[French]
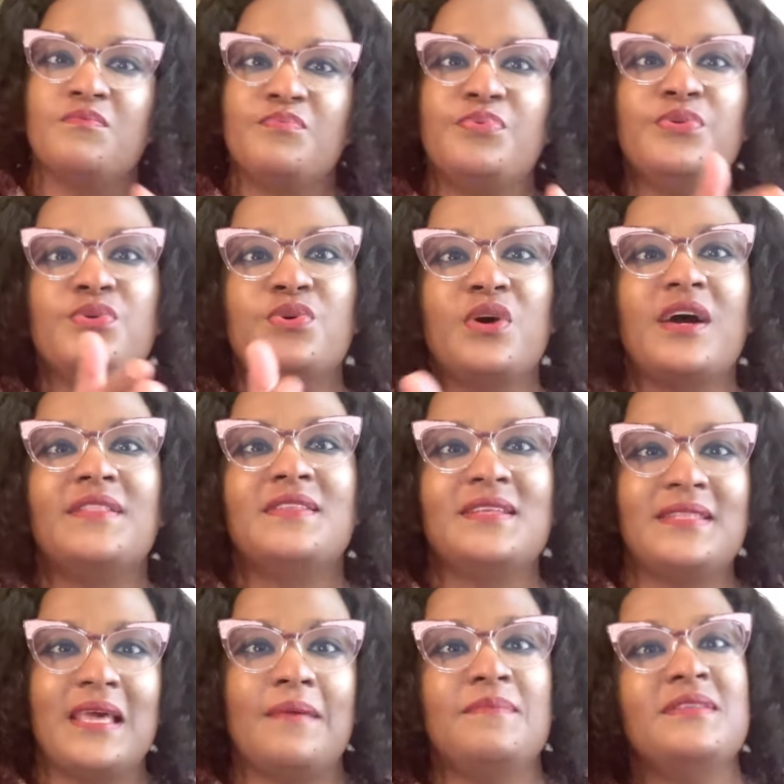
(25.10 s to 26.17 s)
pour
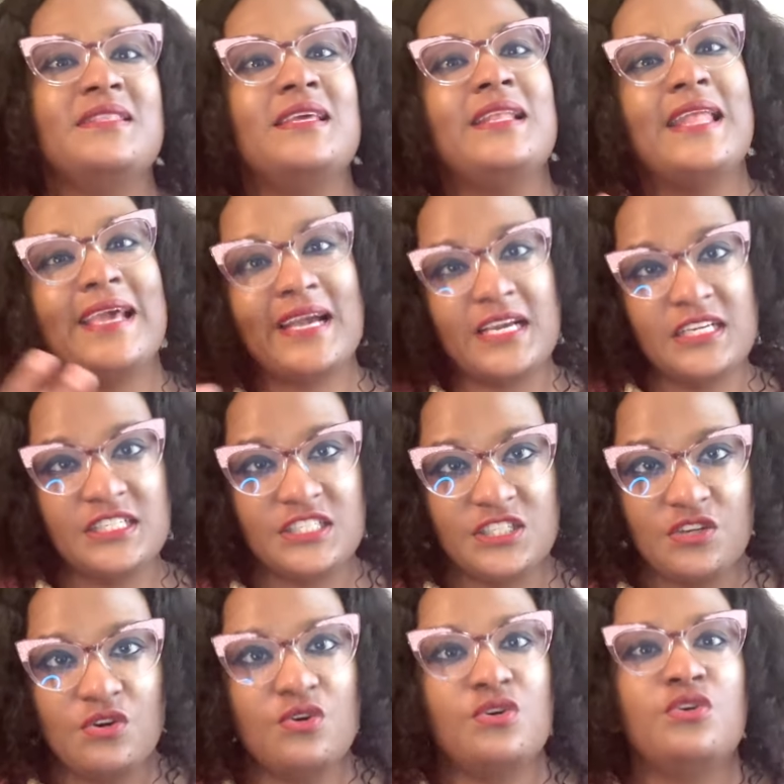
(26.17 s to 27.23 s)
déterminer les
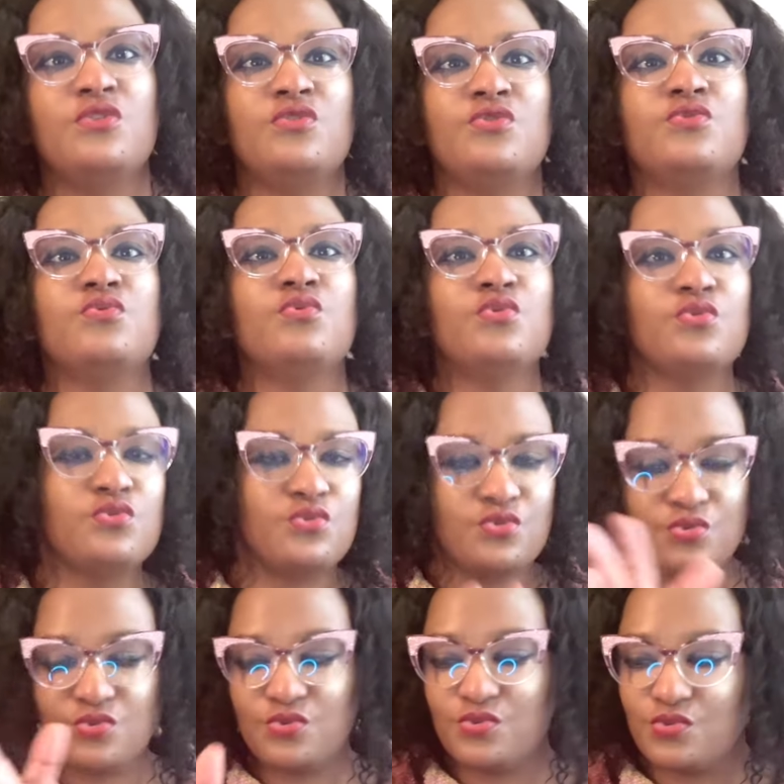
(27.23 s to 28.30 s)
régions d'où
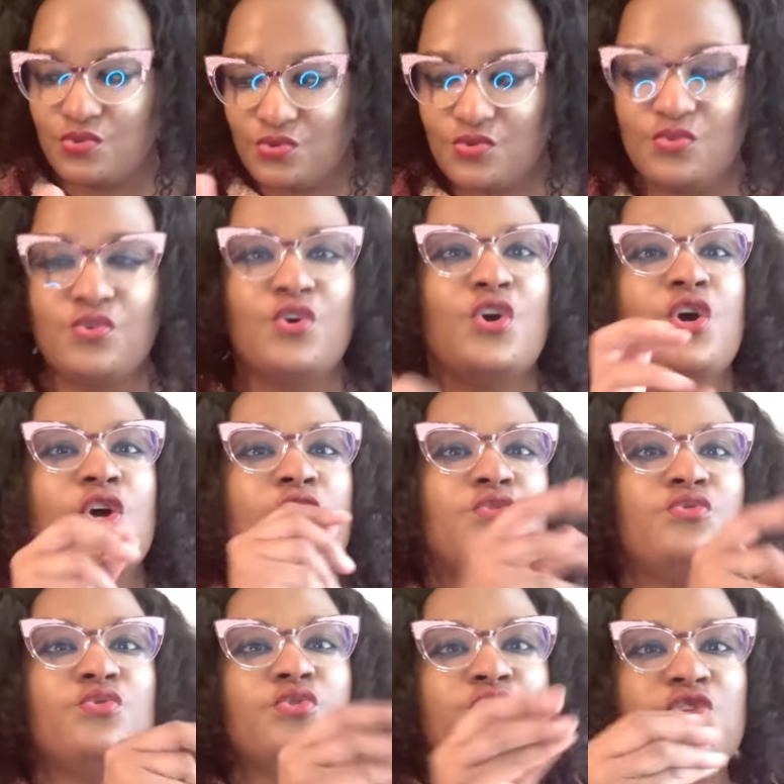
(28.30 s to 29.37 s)

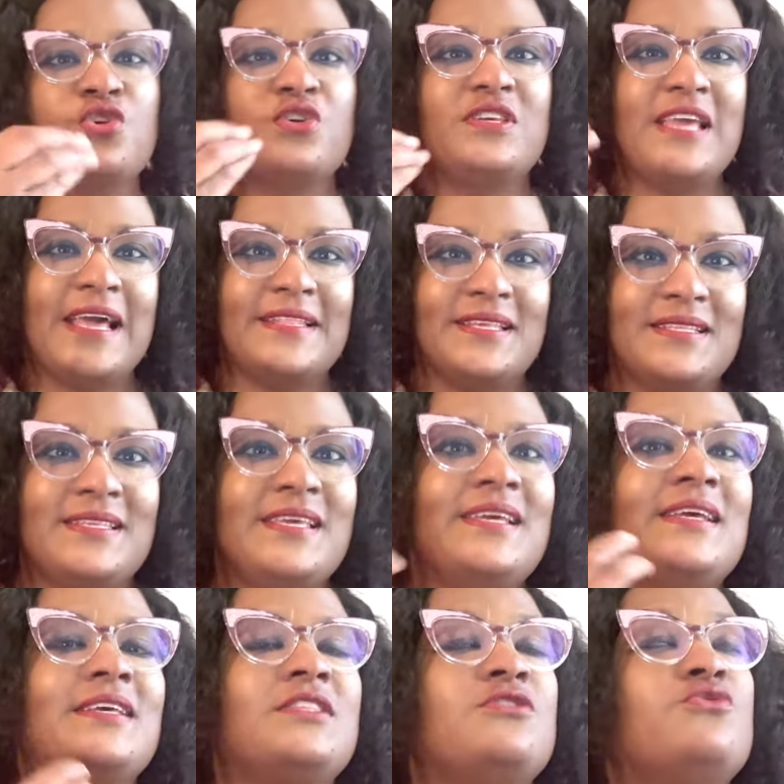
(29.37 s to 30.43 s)
d'où ce qui a
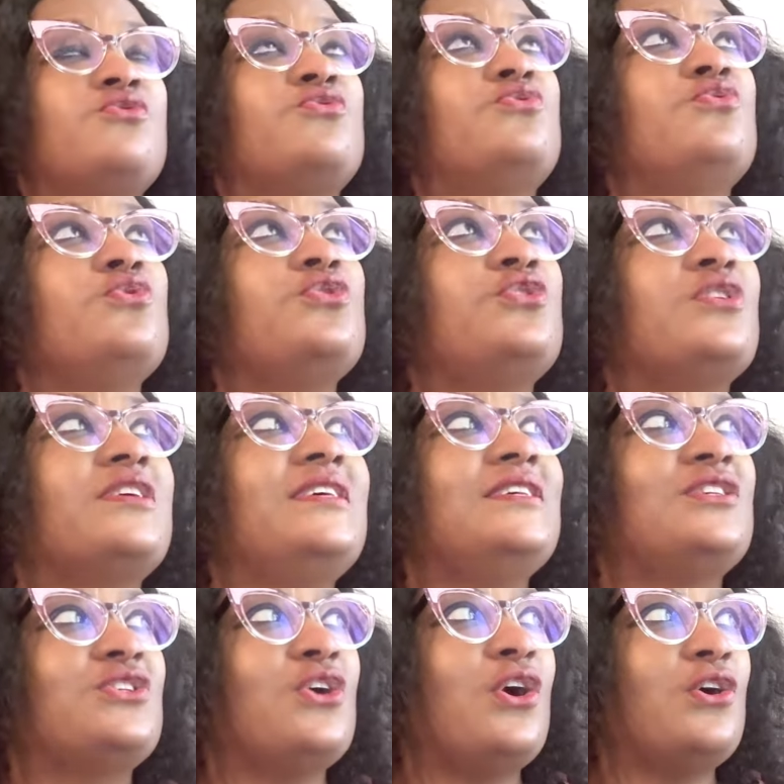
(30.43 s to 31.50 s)
été, d'où ce qui
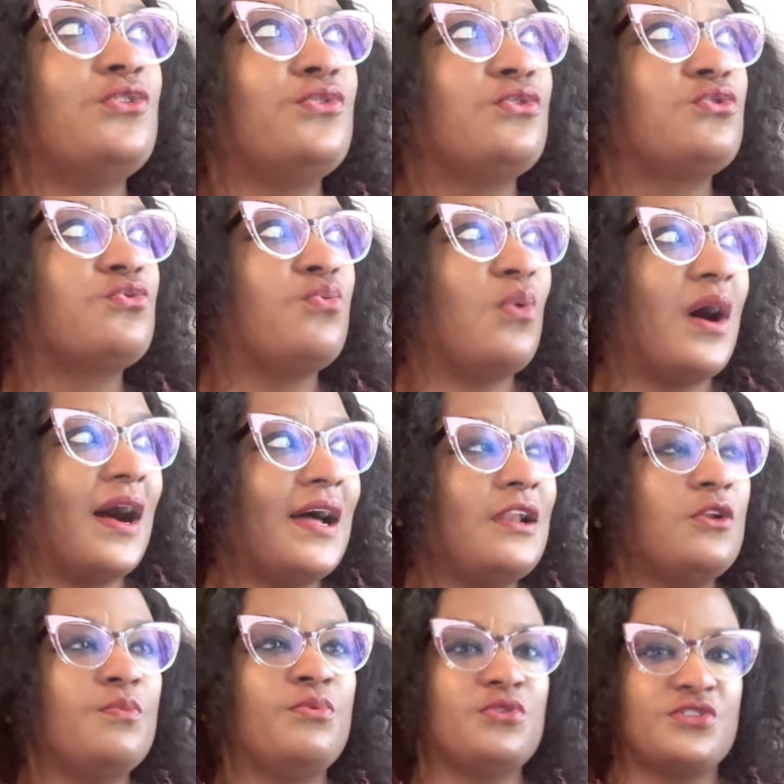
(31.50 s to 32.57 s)
sort de toi,
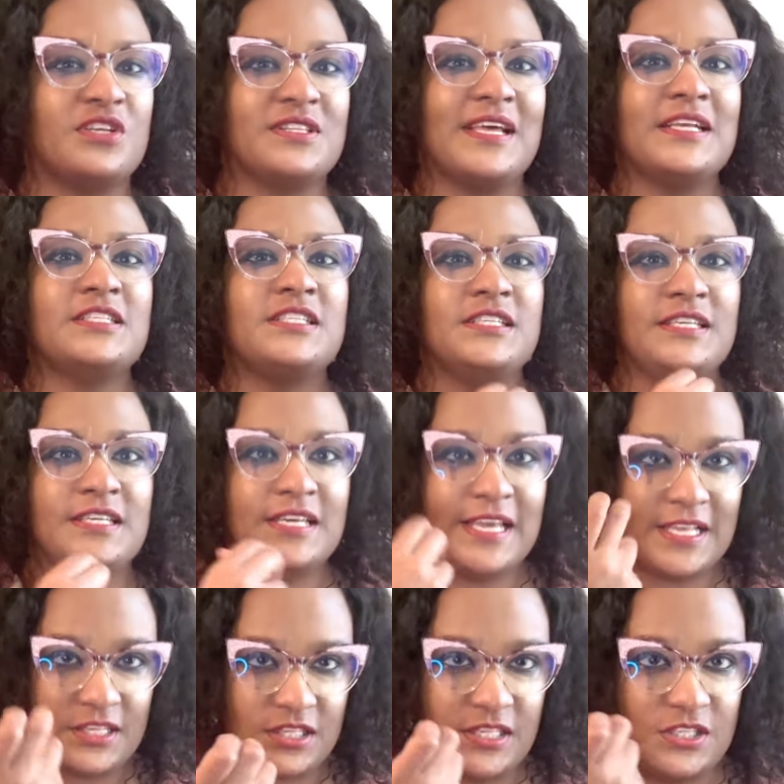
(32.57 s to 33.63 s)
le pourcentage qui,
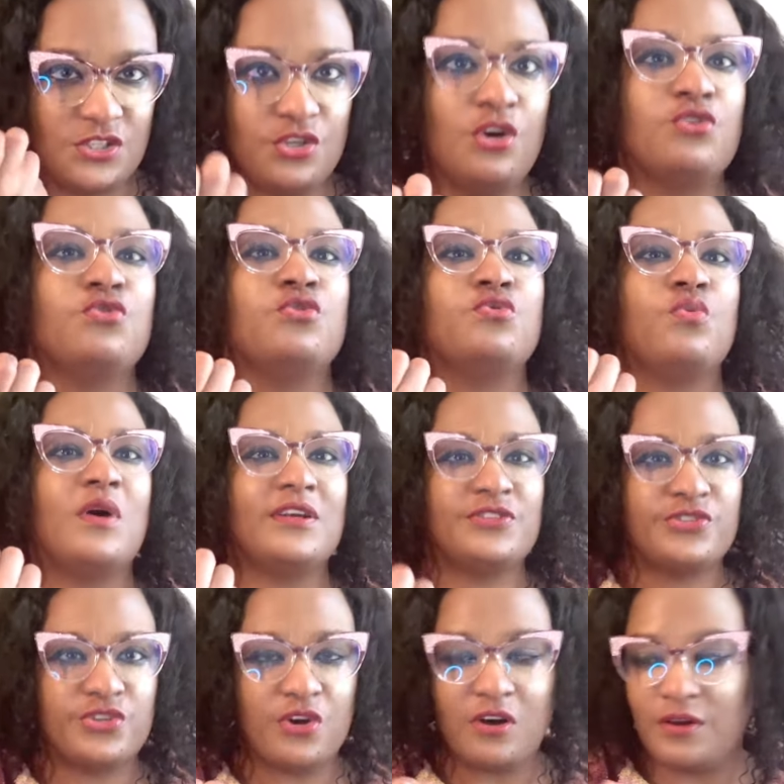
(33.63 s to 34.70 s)
qui sort de toi
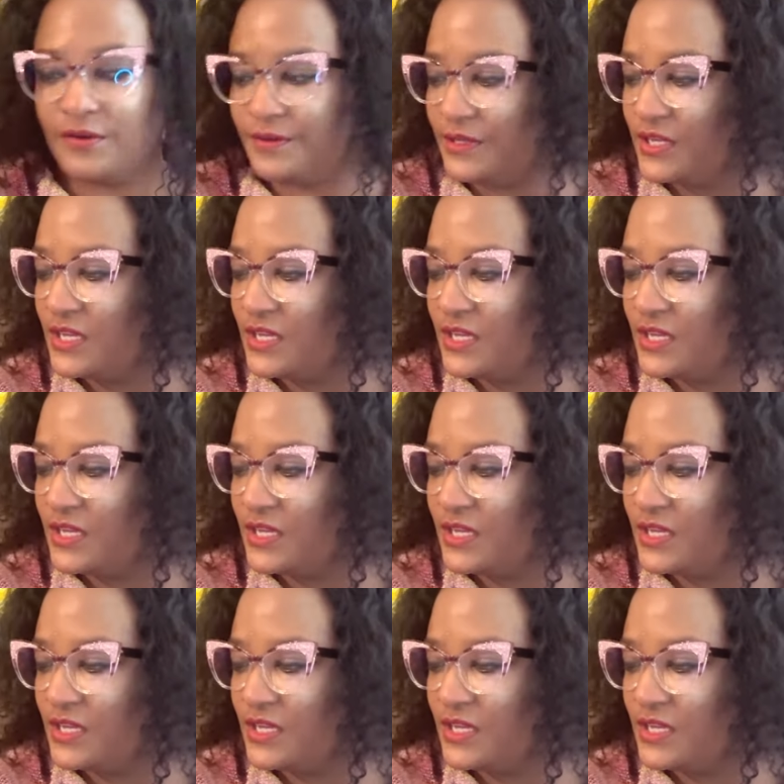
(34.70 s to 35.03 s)
sort.